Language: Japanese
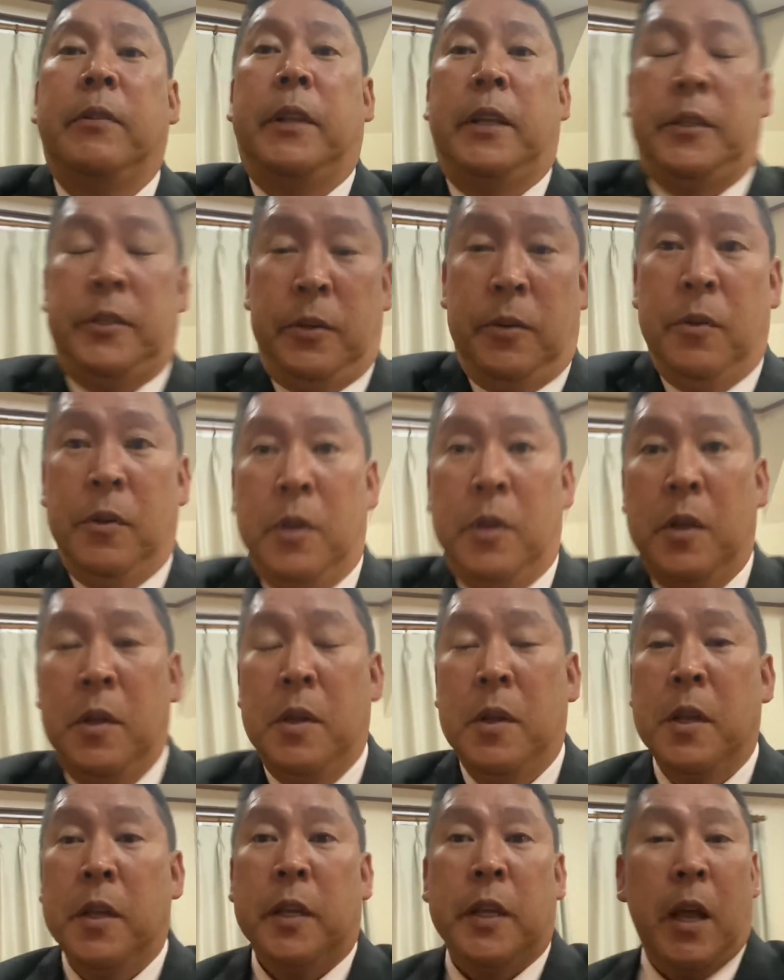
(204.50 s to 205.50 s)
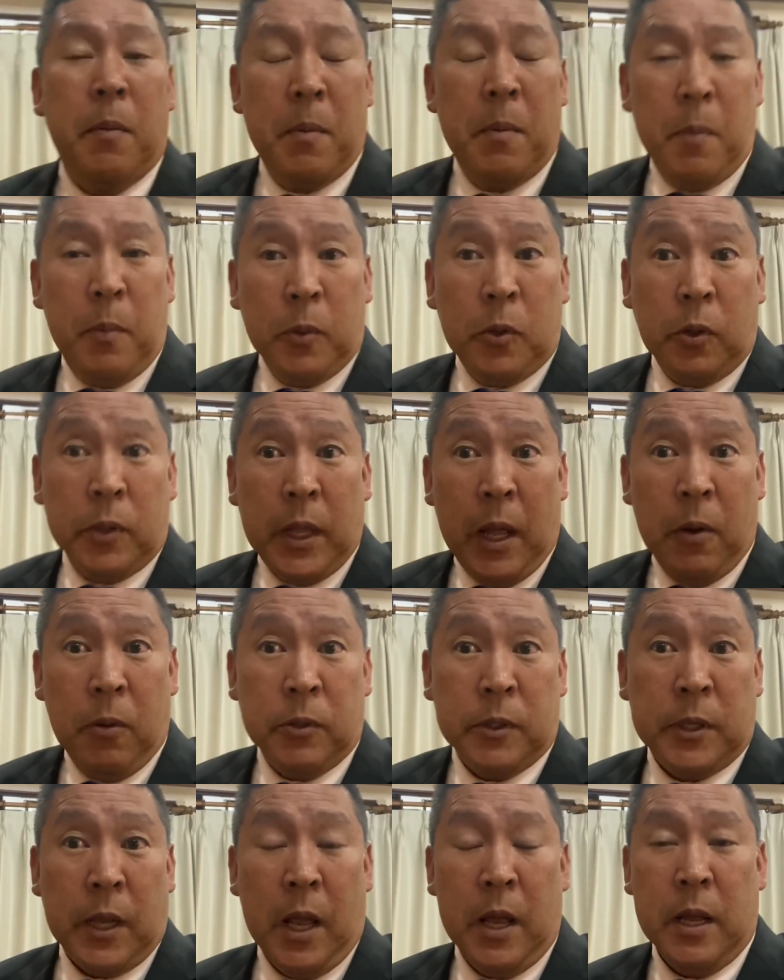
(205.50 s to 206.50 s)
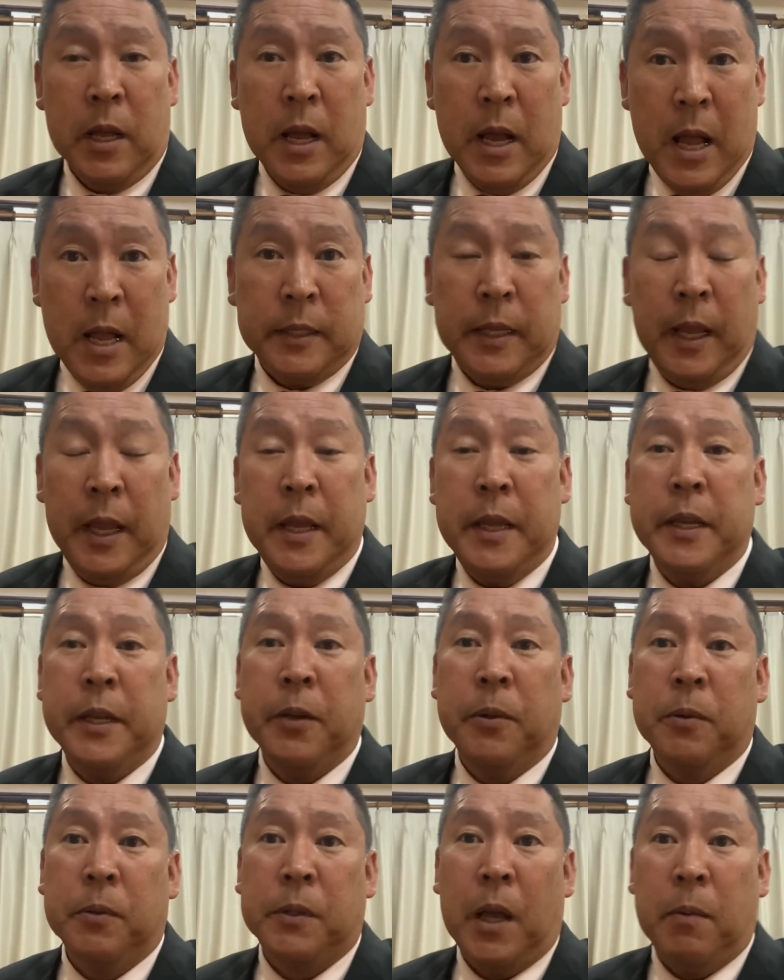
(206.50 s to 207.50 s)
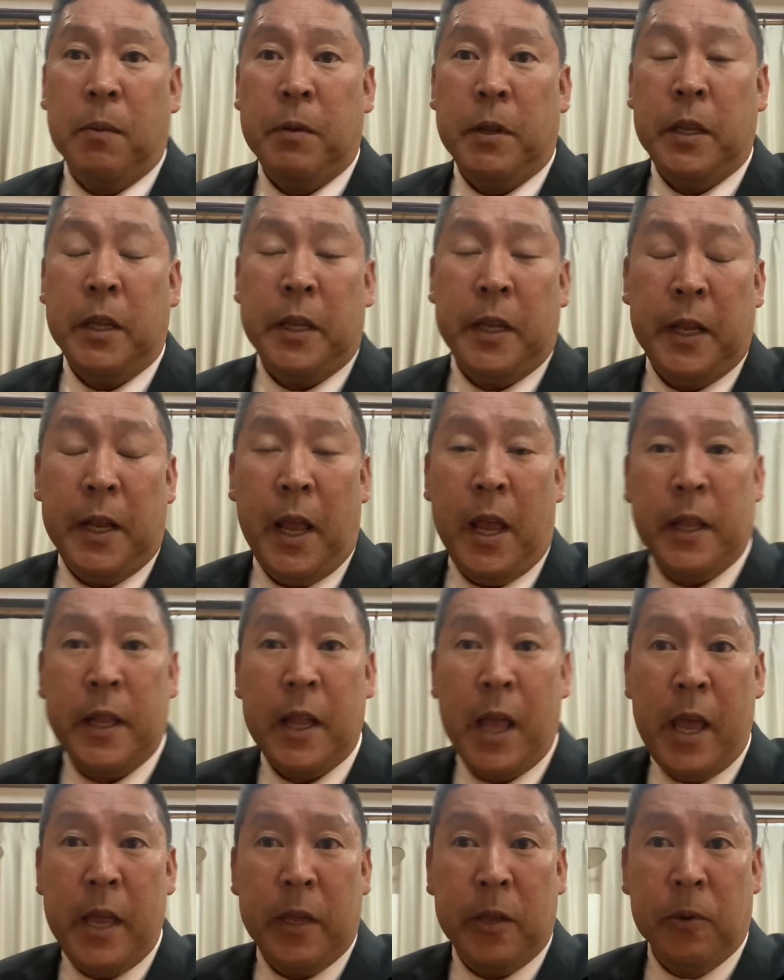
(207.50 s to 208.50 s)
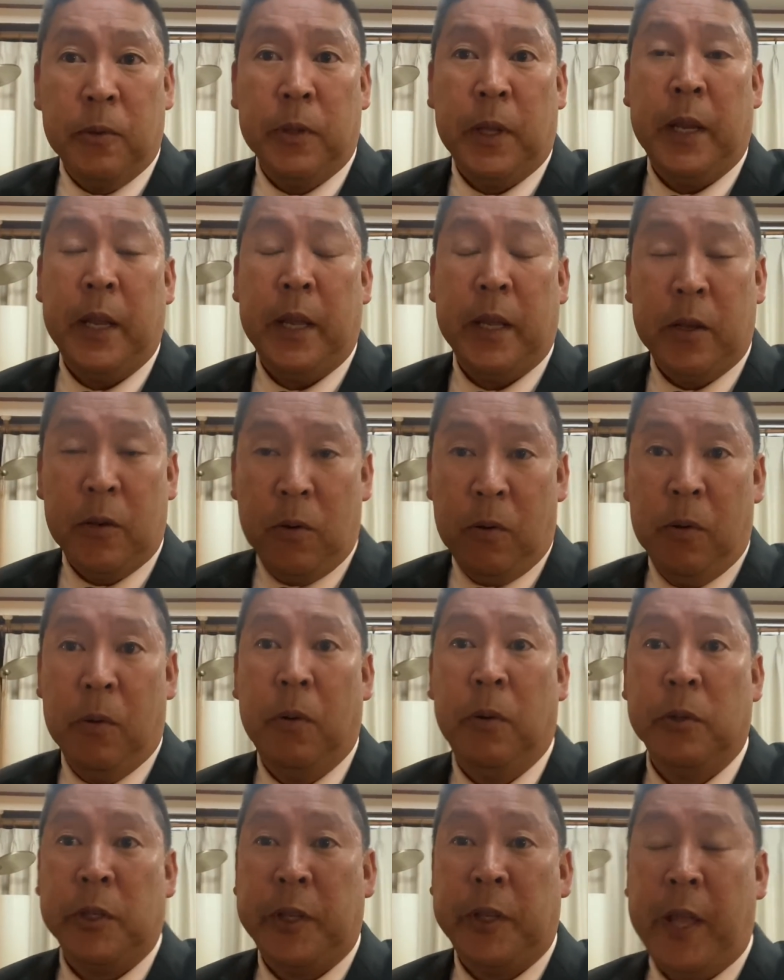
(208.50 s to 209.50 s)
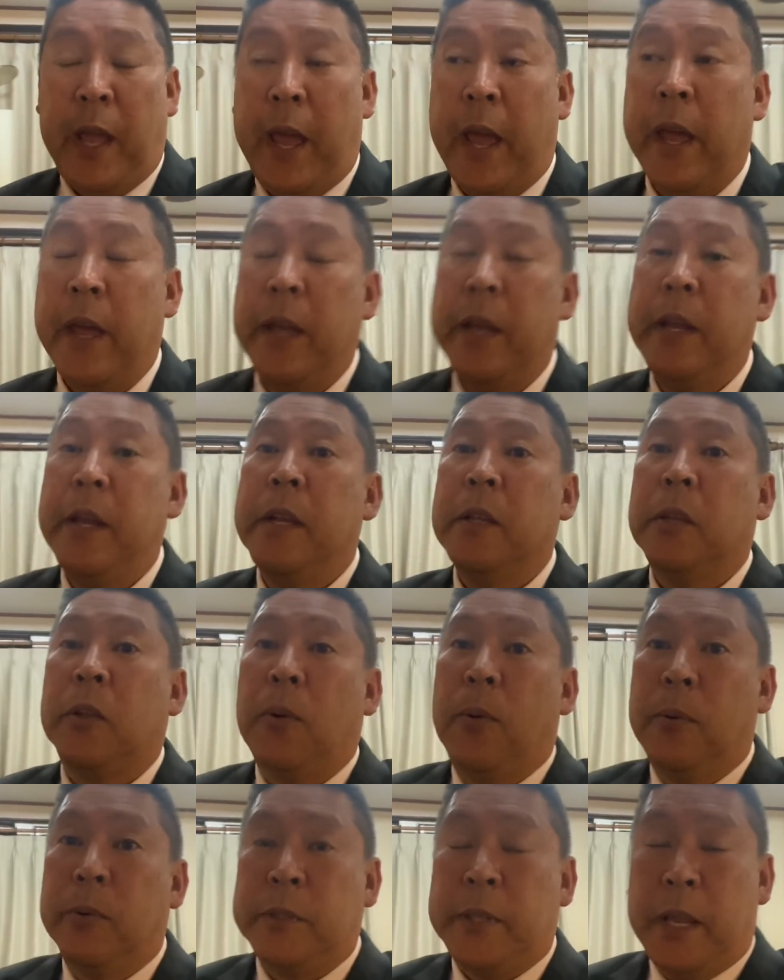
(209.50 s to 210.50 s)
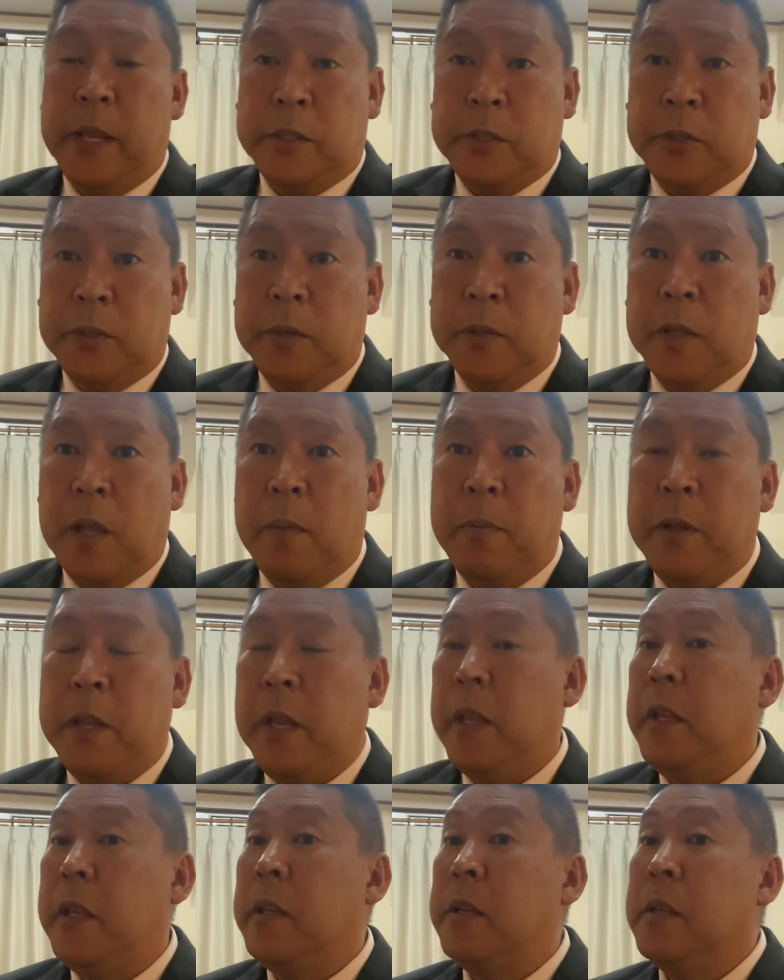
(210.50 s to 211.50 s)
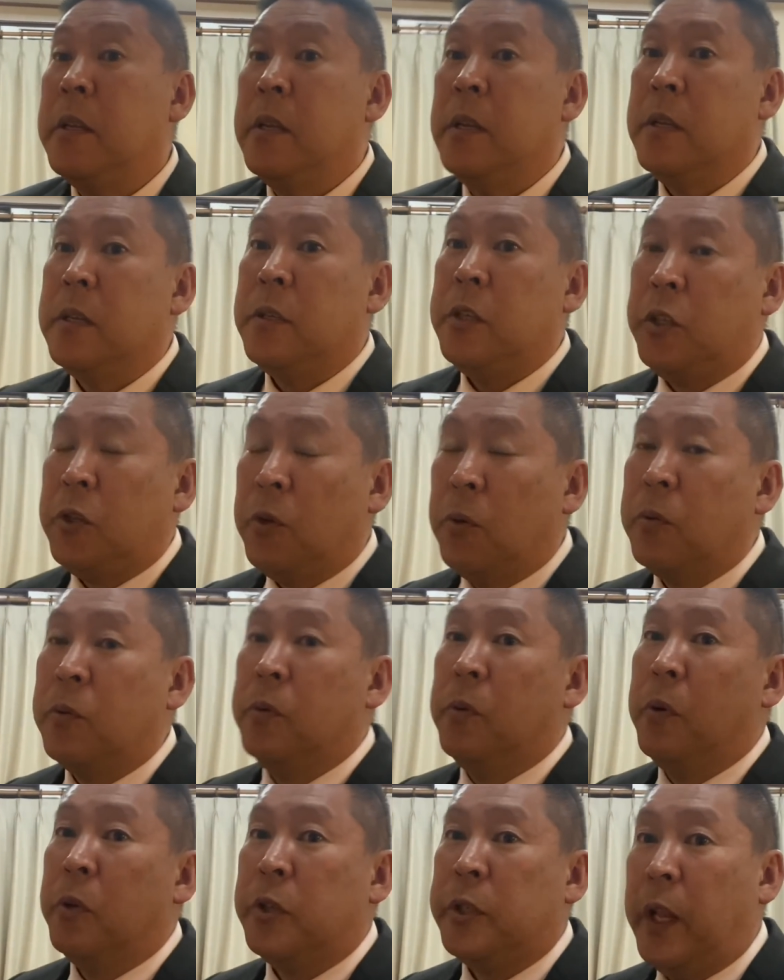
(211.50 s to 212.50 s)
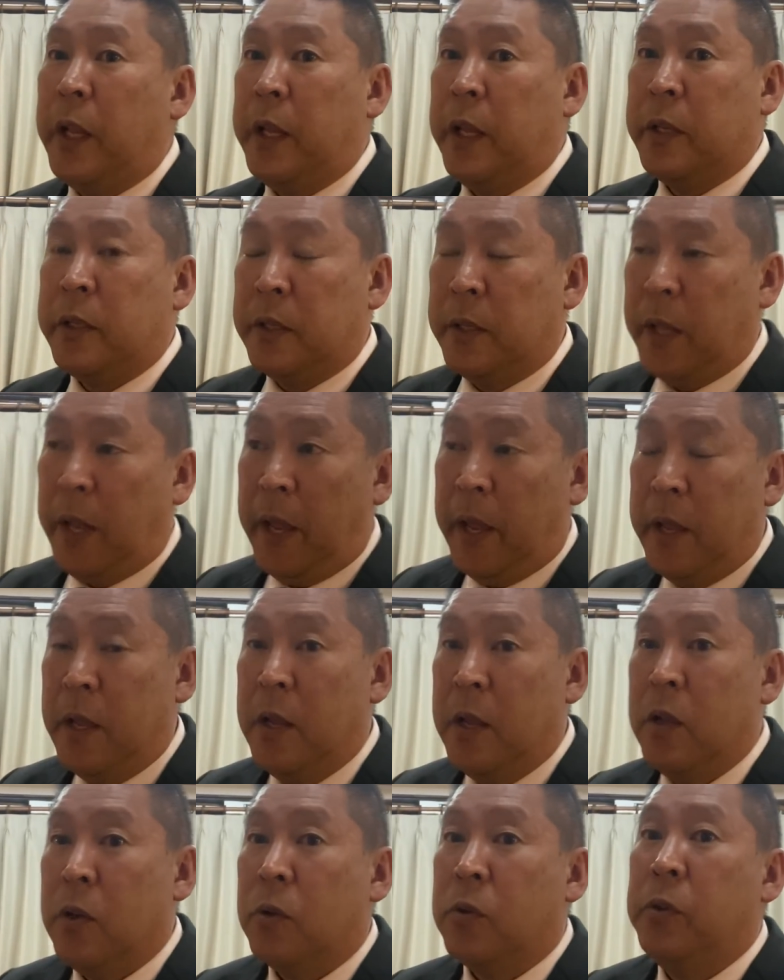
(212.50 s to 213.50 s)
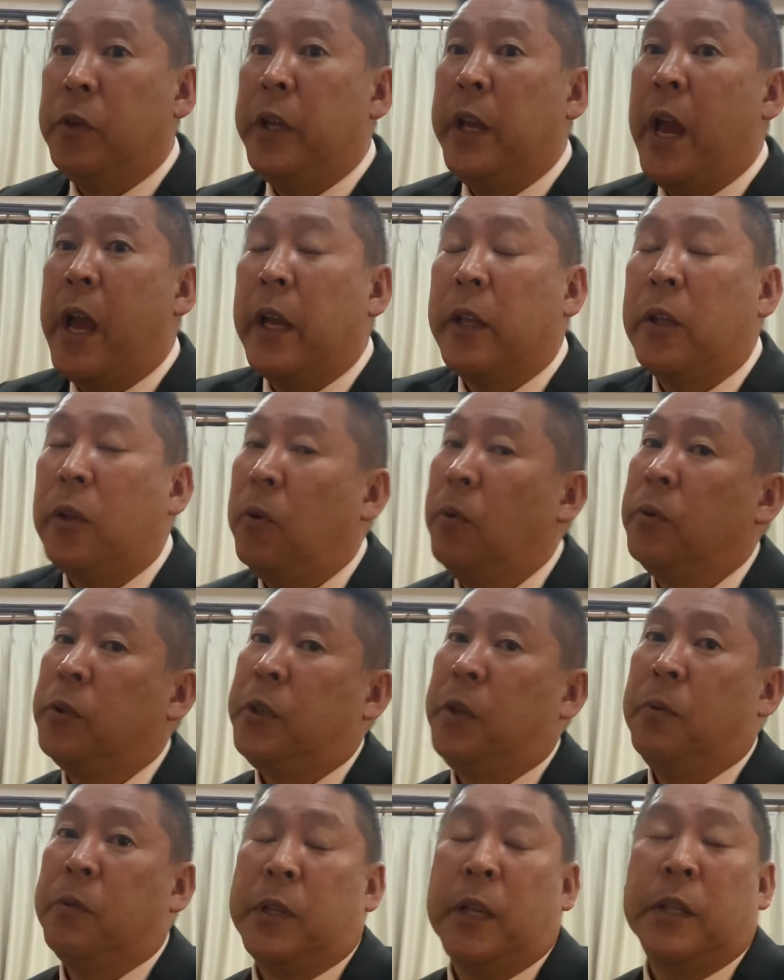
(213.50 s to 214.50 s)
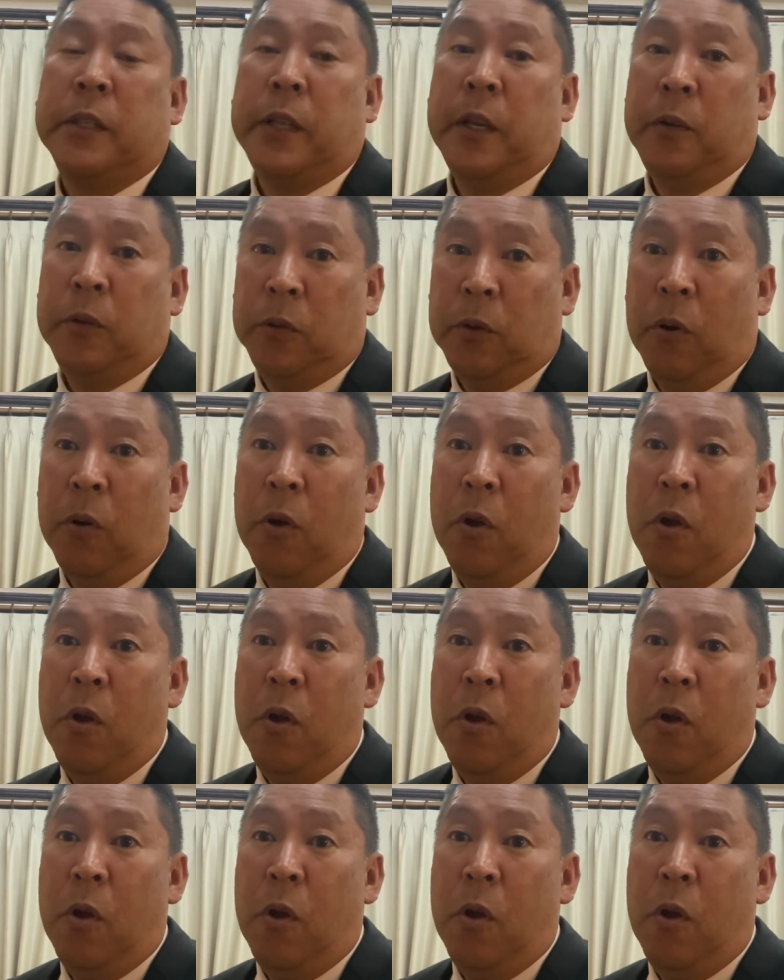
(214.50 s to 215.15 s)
んですよ。山本太郎さんが選挙のたびに比例代表で立候補して、当選するたびに辞職をしてですね、繰り上げ当選をさせると。